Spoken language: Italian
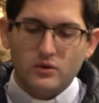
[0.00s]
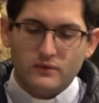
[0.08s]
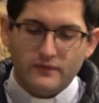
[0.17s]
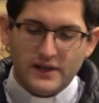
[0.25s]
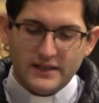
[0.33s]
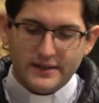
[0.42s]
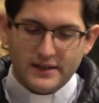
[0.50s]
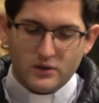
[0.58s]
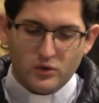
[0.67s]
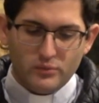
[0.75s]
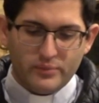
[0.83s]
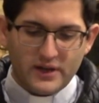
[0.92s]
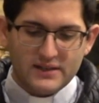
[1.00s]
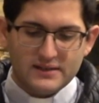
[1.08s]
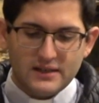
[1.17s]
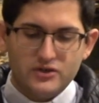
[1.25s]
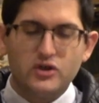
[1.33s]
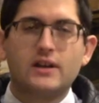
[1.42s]
non vada
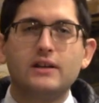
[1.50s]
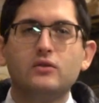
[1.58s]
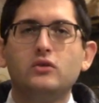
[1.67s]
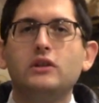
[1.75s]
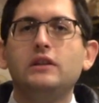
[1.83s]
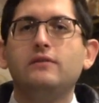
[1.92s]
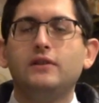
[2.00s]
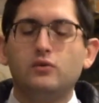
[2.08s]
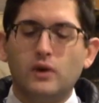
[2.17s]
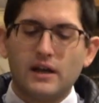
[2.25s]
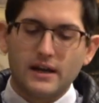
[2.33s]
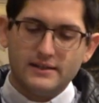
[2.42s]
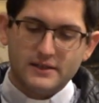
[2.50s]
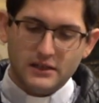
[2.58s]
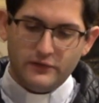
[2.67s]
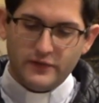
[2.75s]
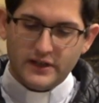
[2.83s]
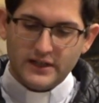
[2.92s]
compresa cercando di individuare il
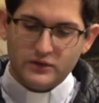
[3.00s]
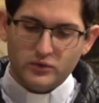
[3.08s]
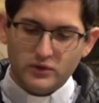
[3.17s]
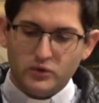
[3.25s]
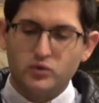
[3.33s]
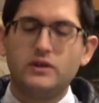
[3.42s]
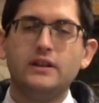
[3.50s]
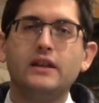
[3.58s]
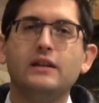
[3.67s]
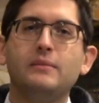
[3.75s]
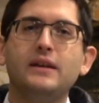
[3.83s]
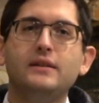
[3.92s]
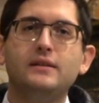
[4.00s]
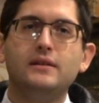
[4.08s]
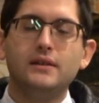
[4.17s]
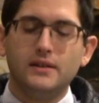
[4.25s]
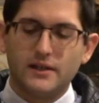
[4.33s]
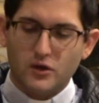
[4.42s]
significato di tutti gli
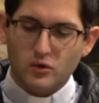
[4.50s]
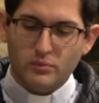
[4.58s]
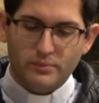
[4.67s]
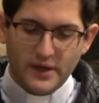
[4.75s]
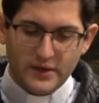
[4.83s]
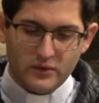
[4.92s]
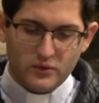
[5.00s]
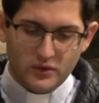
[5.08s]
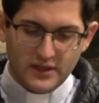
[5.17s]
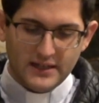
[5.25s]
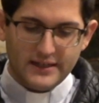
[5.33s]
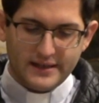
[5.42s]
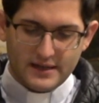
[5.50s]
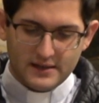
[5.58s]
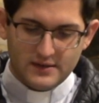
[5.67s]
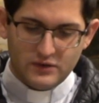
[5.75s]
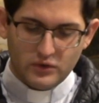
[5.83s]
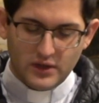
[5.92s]
elementi che compaiono nella
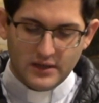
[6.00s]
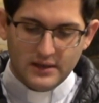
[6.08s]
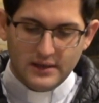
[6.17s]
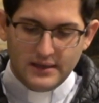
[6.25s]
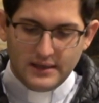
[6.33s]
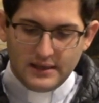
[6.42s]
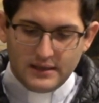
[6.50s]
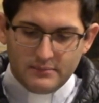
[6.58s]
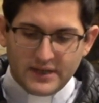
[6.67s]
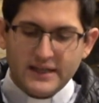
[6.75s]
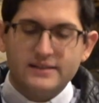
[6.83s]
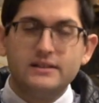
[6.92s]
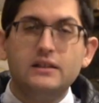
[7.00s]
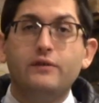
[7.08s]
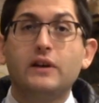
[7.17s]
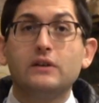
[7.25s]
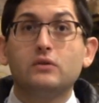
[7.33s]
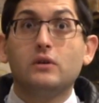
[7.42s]
narrazione, ma che il
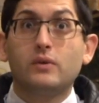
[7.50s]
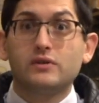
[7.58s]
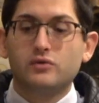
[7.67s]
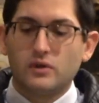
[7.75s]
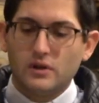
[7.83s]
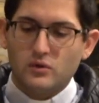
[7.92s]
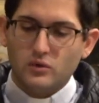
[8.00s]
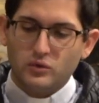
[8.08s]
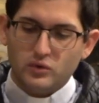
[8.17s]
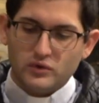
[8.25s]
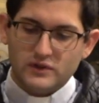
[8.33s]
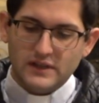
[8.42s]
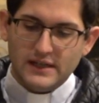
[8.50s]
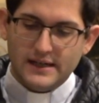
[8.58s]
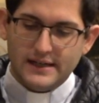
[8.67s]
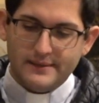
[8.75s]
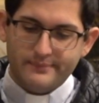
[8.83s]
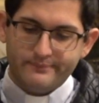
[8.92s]
significato di questo racconto
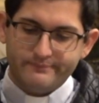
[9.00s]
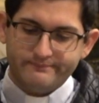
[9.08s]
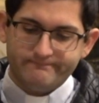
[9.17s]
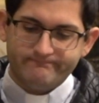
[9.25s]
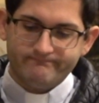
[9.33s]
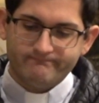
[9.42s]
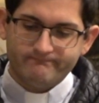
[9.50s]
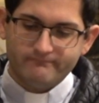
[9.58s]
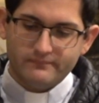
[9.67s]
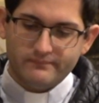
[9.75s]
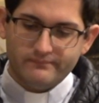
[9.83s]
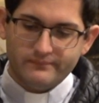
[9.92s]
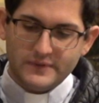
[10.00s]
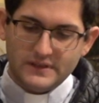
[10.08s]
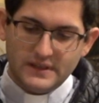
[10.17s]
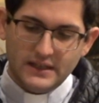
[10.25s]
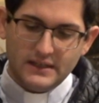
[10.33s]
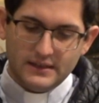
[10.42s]
sia,
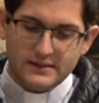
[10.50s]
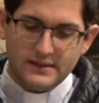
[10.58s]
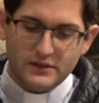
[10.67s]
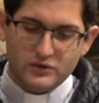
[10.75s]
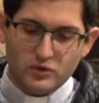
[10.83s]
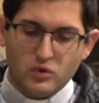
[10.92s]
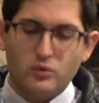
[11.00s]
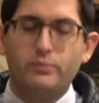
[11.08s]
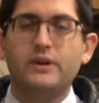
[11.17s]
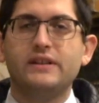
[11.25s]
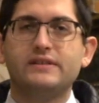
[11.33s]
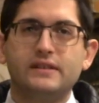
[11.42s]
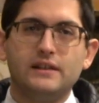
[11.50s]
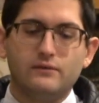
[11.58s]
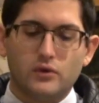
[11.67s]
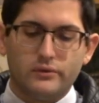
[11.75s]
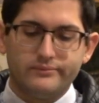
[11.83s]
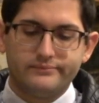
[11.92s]
stia nel senso
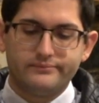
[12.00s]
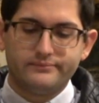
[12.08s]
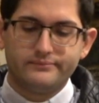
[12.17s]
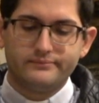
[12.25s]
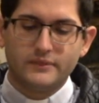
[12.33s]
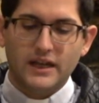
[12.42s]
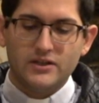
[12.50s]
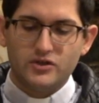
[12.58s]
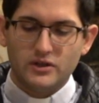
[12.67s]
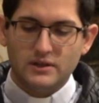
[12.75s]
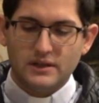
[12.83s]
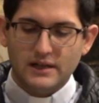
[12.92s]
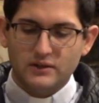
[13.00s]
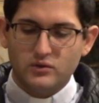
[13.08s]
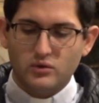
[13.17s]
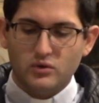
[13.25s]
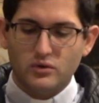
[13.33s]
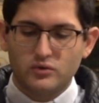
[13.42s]
complessivo, che è
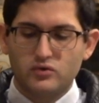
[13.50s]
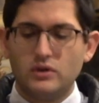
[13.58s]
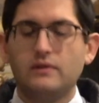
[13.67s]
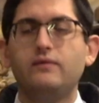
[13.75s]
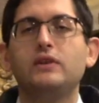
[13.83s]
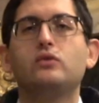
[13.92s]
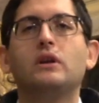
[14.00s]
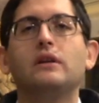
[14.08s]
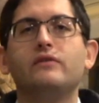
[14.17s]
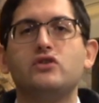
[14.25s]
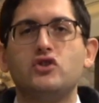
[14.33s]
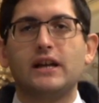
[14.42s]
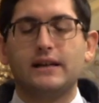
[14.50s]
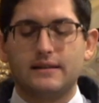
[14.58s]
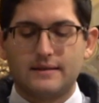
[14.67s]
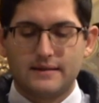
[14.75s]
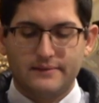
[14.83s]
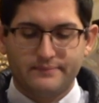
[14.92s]
centrato sull'invito alla
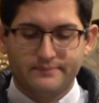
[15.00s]
vigilanza.